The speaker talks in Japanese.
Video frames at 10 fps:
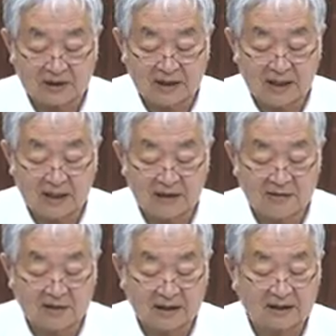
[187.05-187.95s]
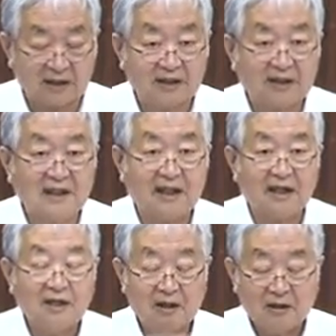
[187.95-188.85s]
ている過程で、
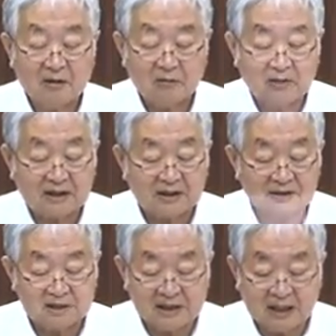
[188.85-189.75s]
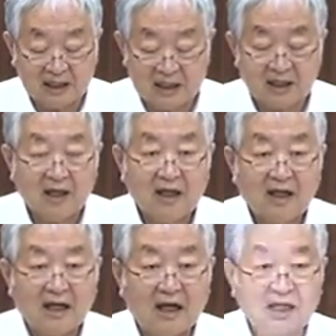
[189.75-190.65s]
私が
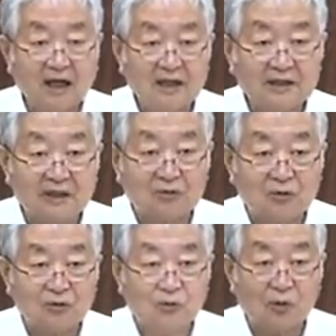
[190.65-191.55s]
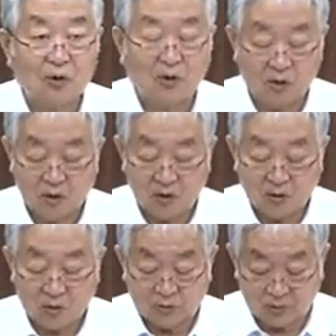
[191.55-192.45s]
考えたことを
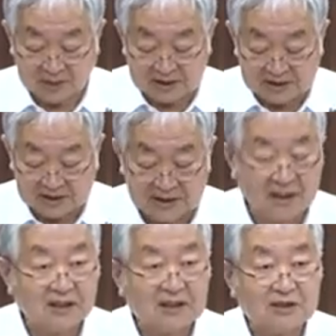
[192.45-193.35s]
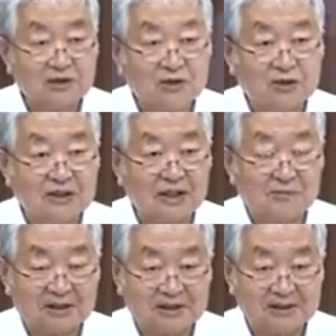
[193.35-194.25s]
言葉にして記述して
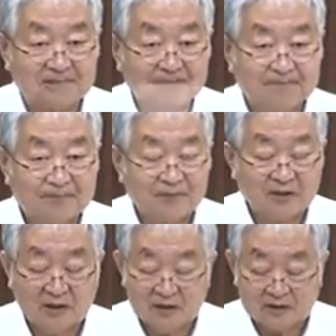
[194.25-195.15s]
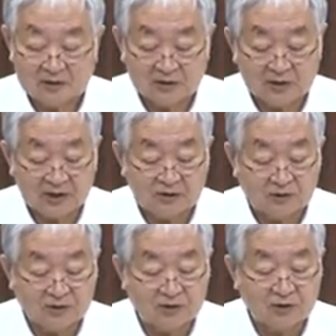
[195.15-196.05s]
います。そして
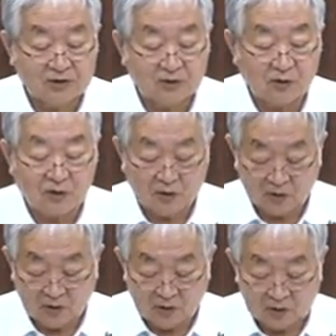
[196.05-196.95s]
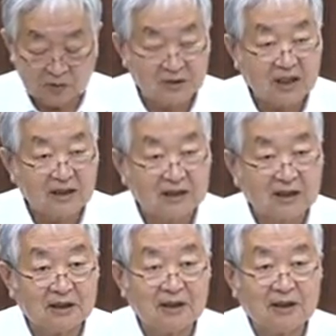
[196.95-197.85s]
一つずつの具体
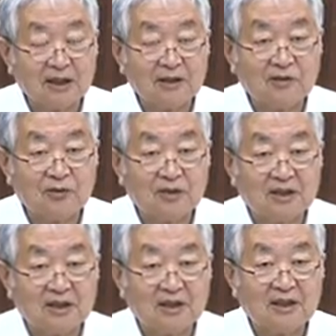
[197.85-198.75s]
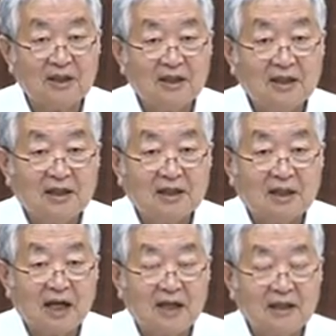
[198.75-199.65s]
的な対応に
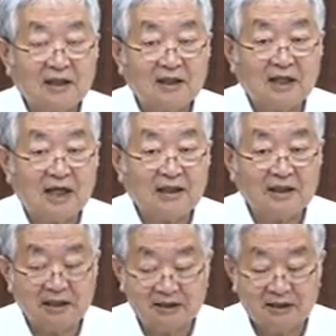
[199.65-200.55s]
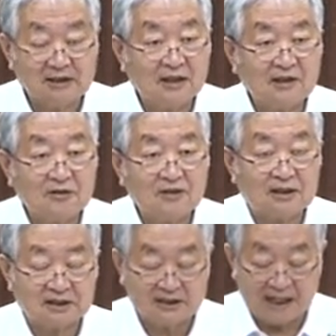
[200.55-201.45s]
関連している
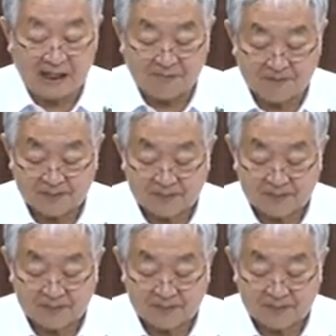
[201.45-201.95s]
んですが、